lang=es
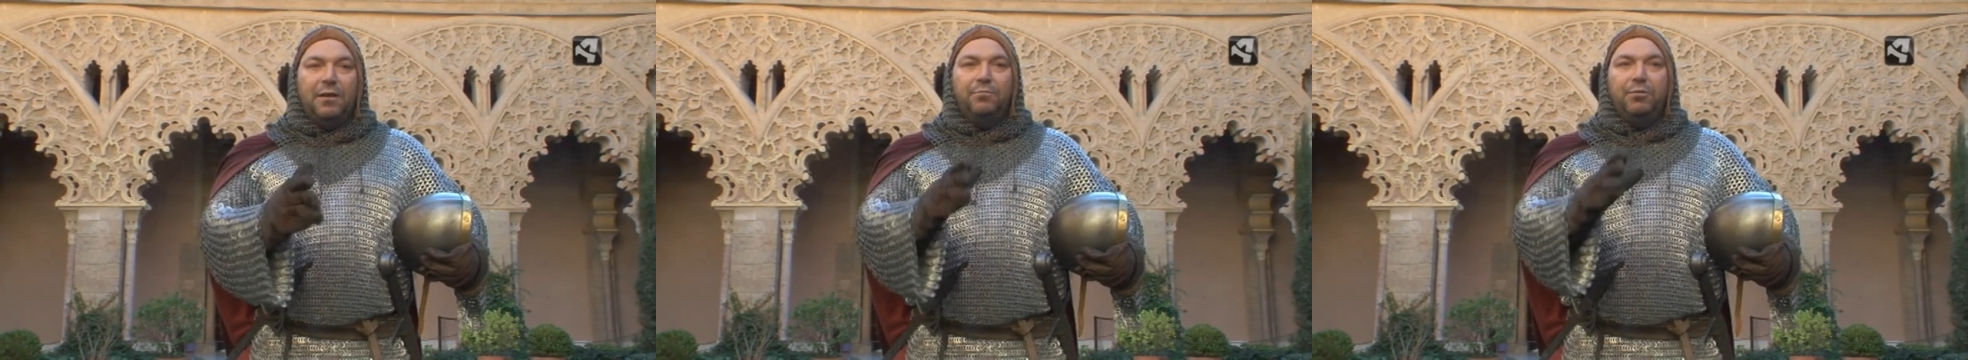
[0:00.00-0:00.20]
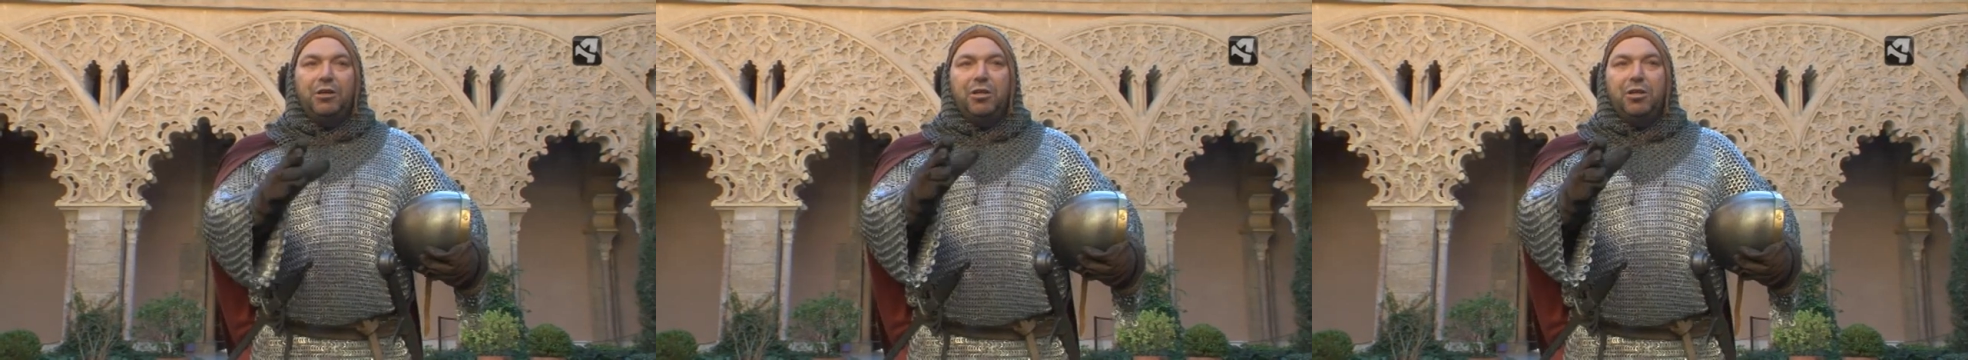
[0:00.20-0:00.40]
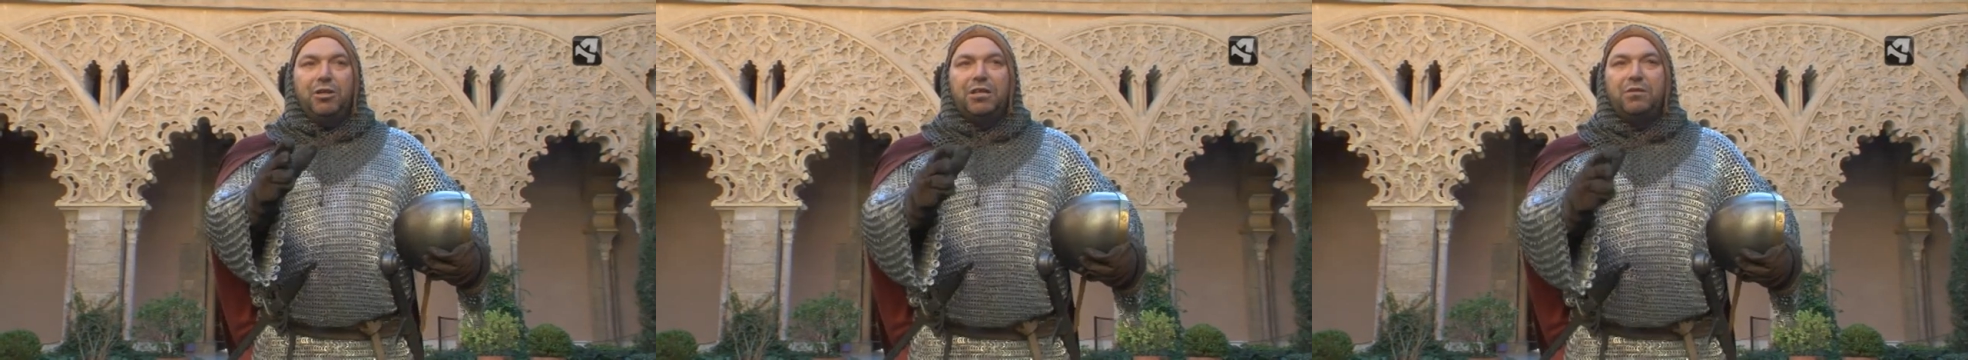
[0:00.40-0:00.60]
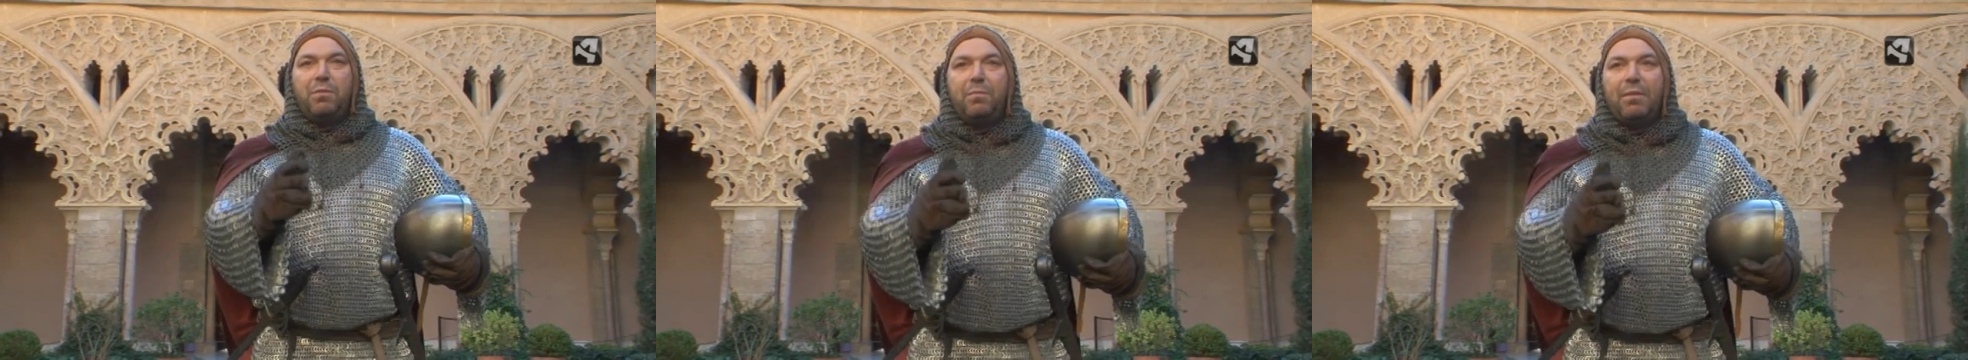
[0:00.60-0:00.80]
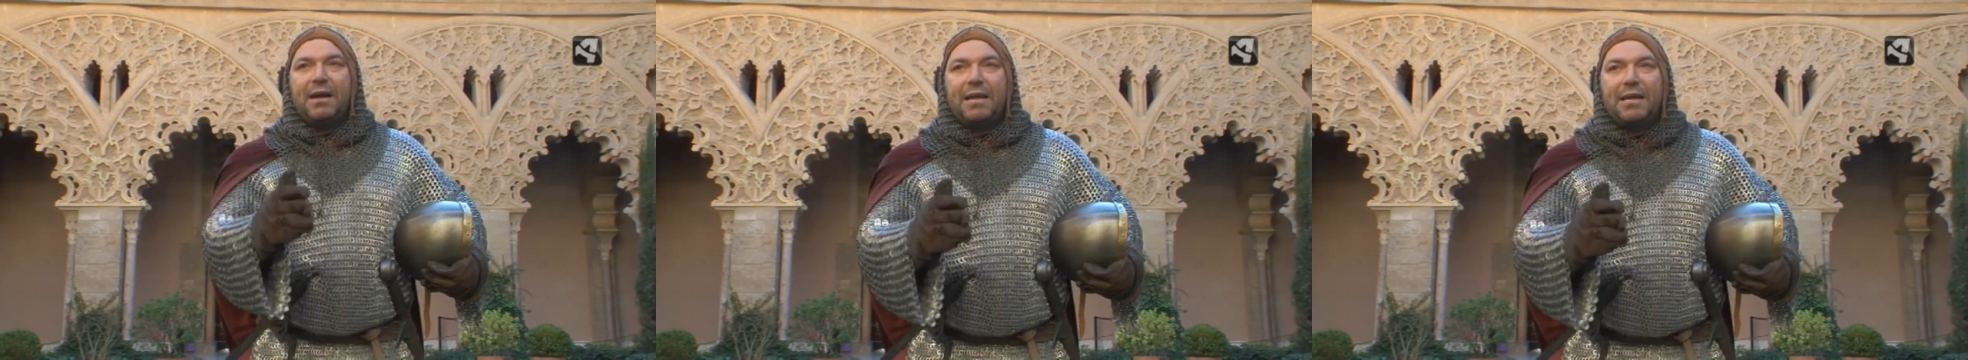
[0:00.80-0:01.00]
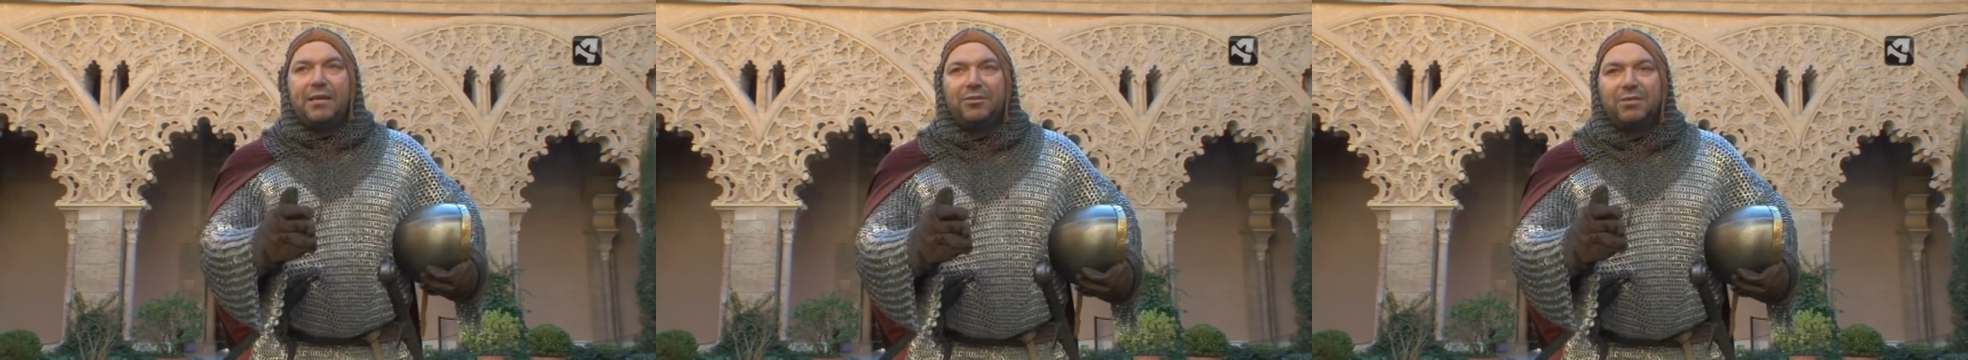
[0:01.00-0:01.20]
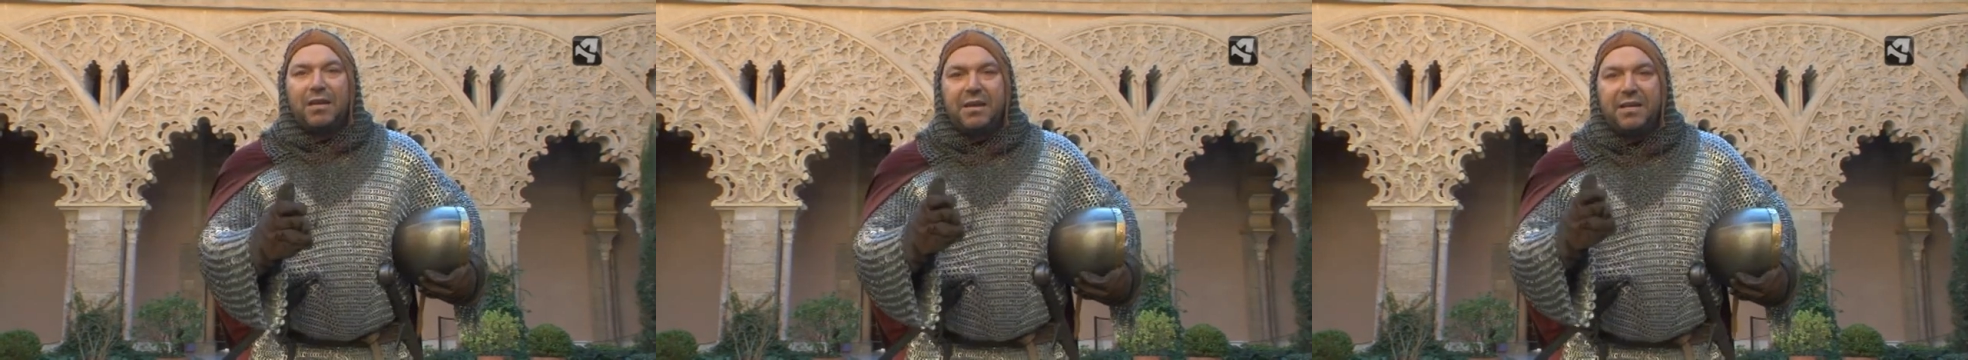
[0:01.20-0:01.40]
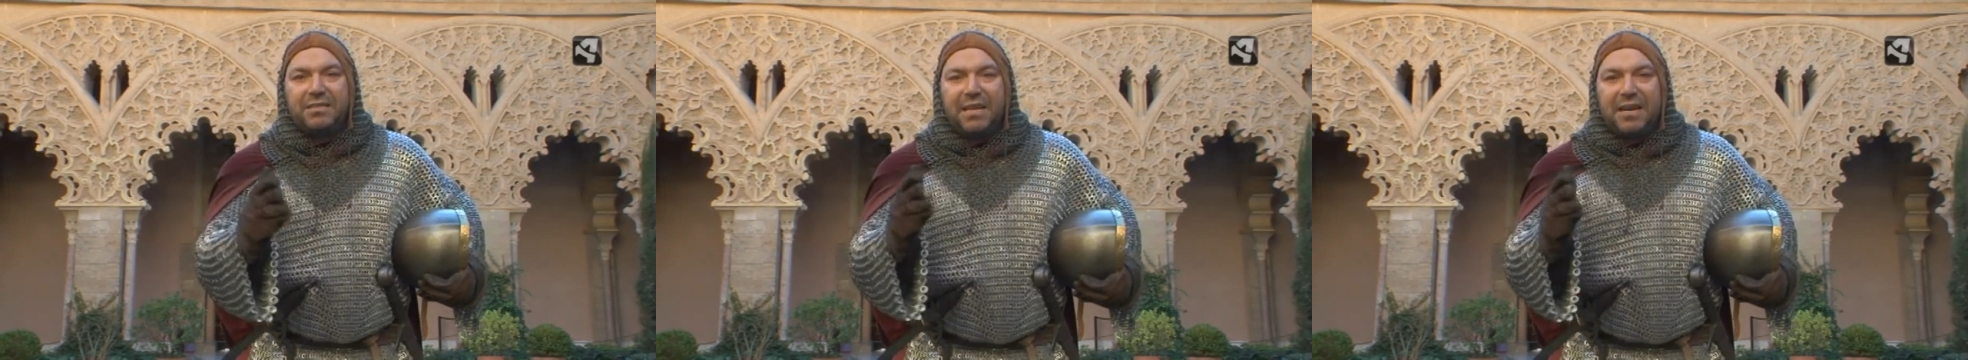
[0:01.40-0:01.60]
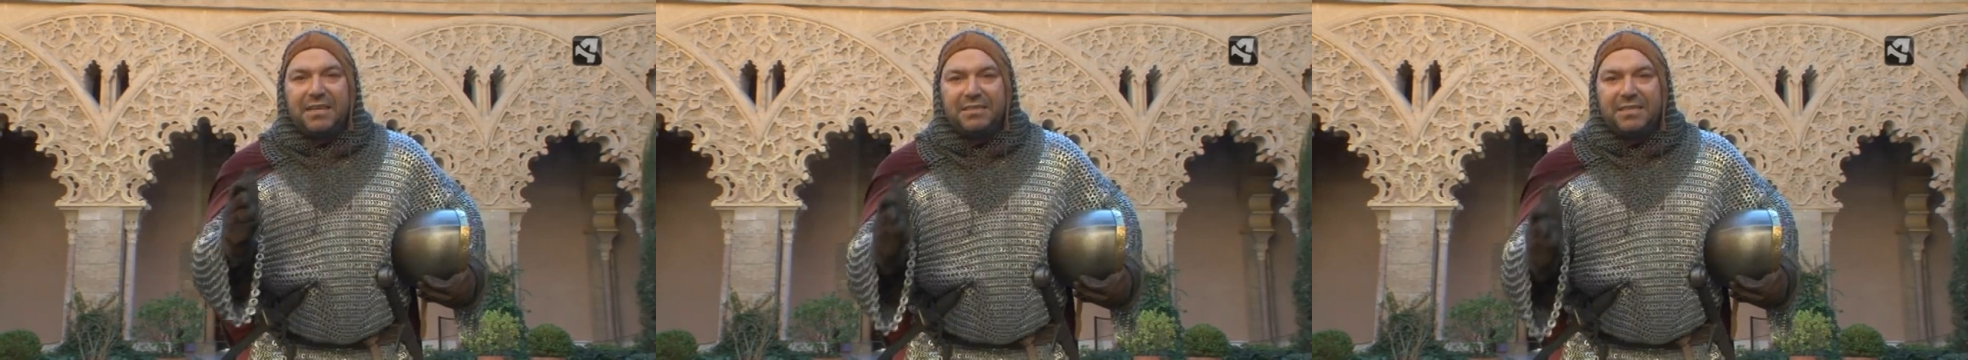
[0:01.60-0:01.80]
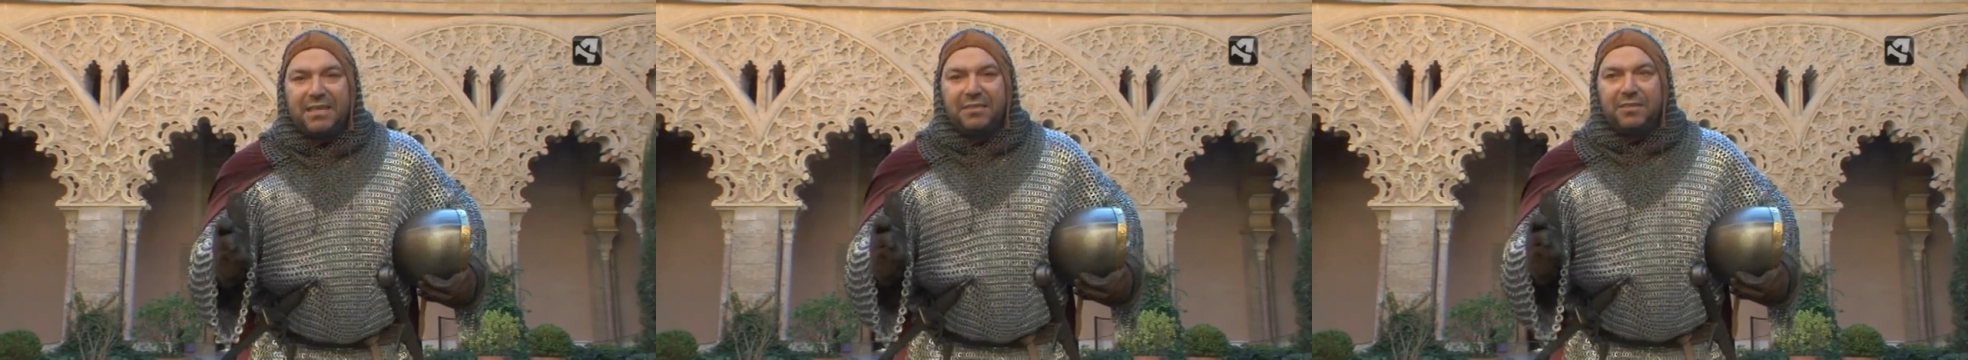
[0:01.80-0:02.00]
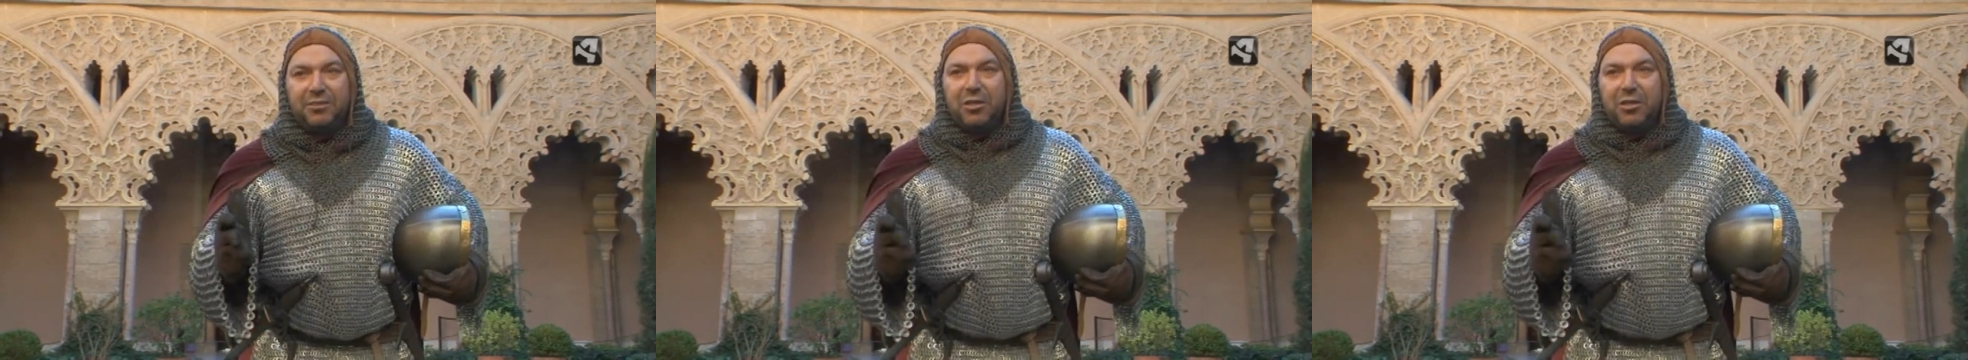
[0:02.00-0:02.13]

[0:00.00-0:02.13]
pues le dices, mamá, que quiero salir hasta las 6.